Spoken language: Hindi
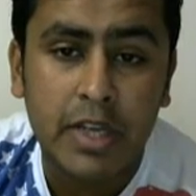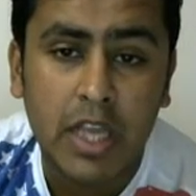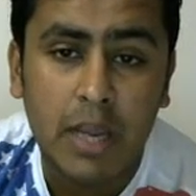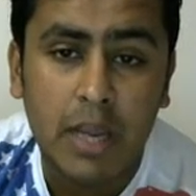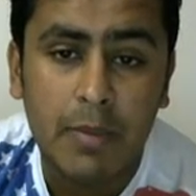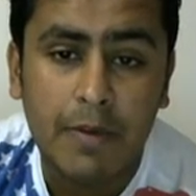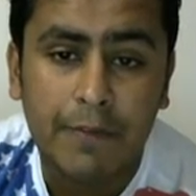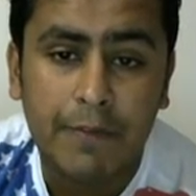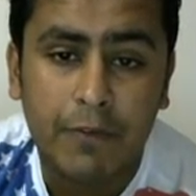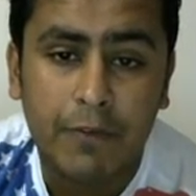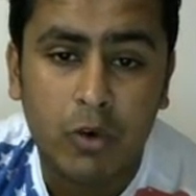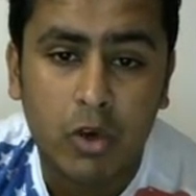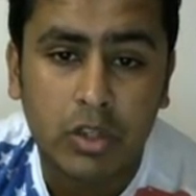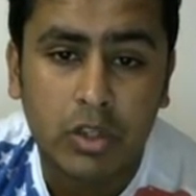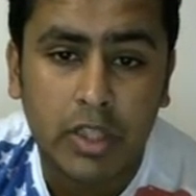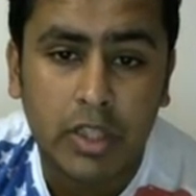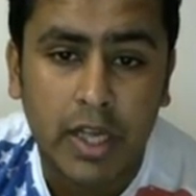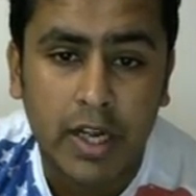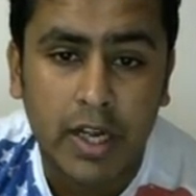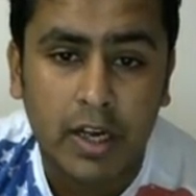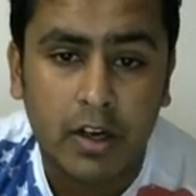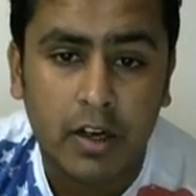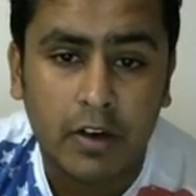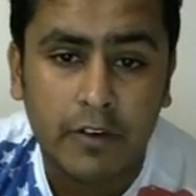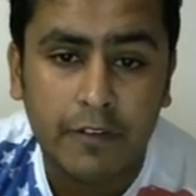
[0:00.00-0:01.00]
देखें मैं फोर्थ
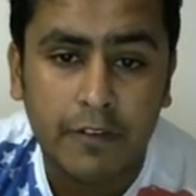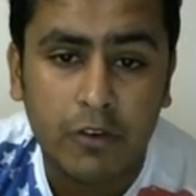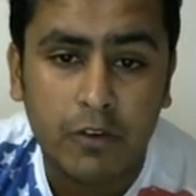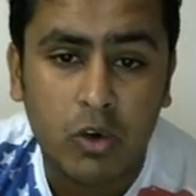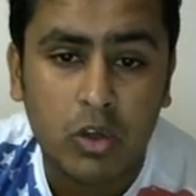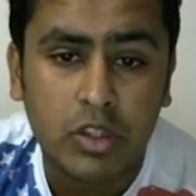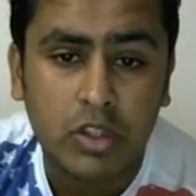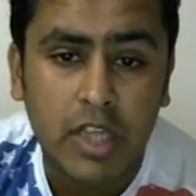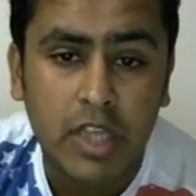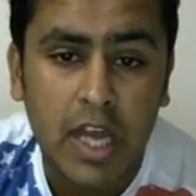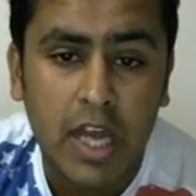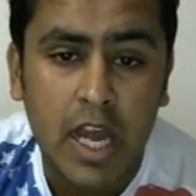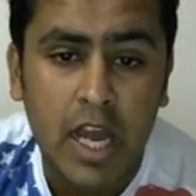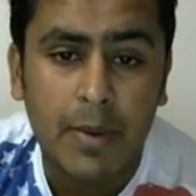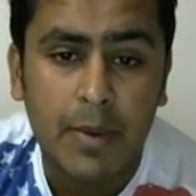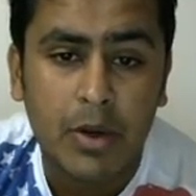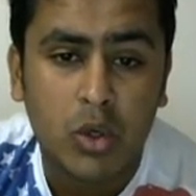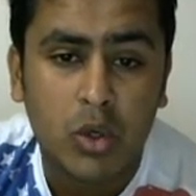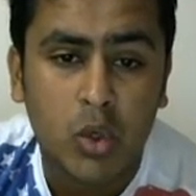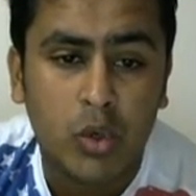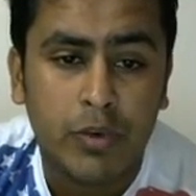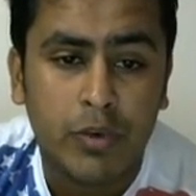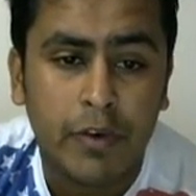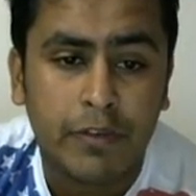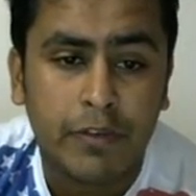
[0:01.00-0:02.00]
आया फोर्थ आया मैं
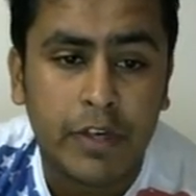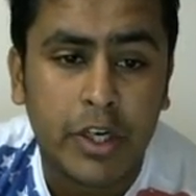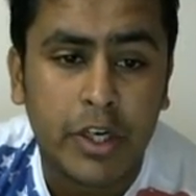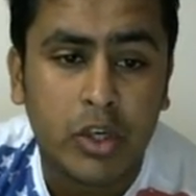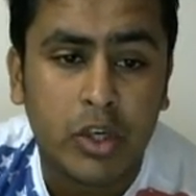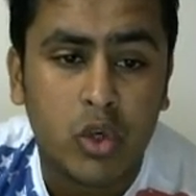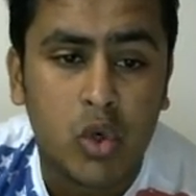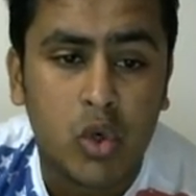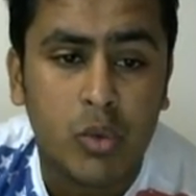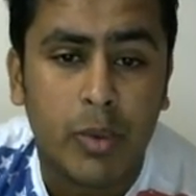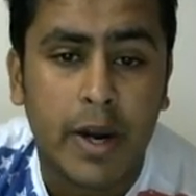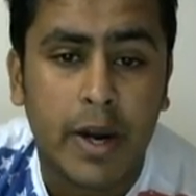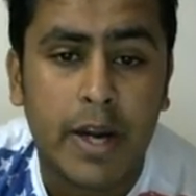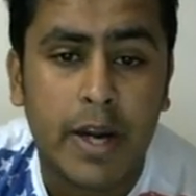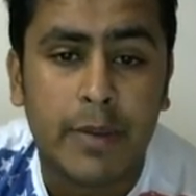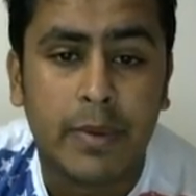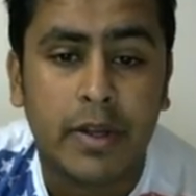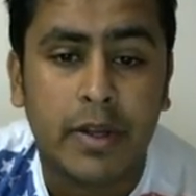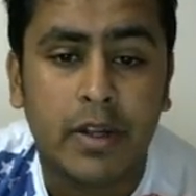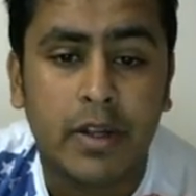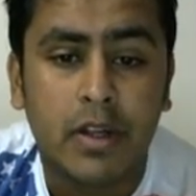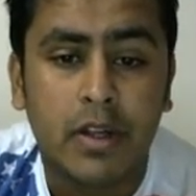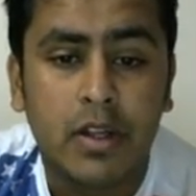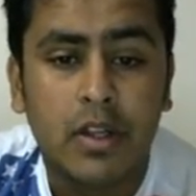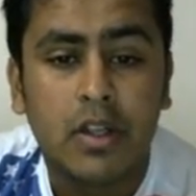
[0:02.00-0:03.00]
टू पॉइंट
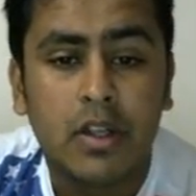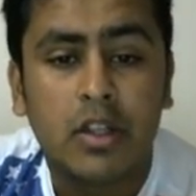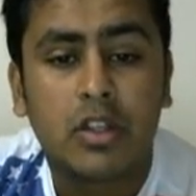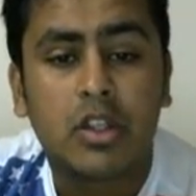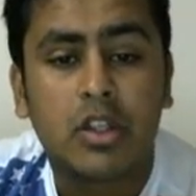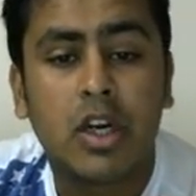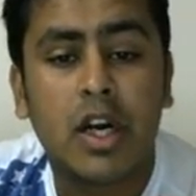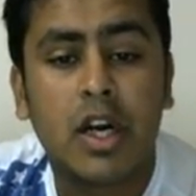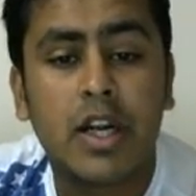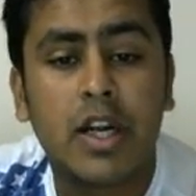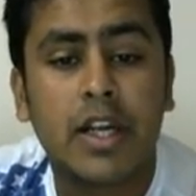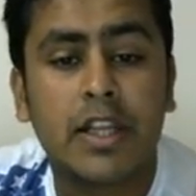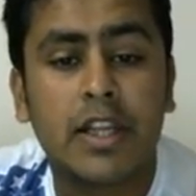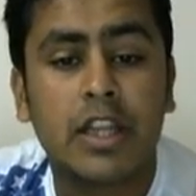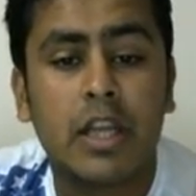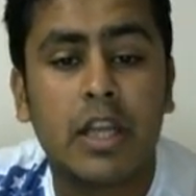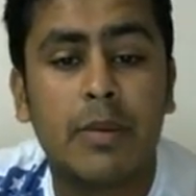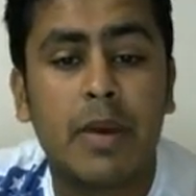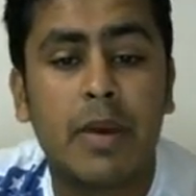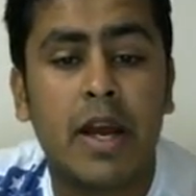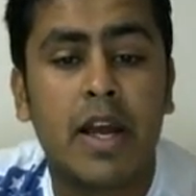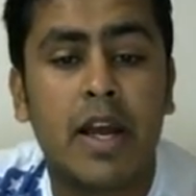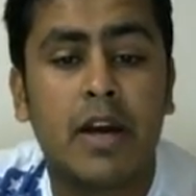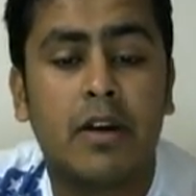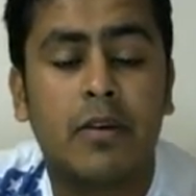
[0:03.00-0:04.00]
पे थर्ड कितने
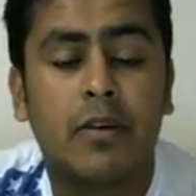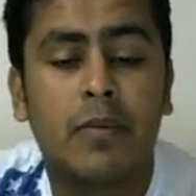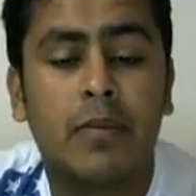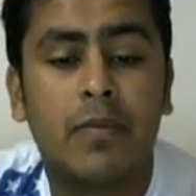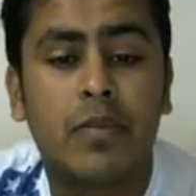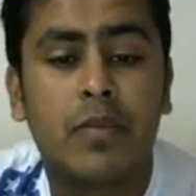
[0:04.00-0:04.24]
पे आया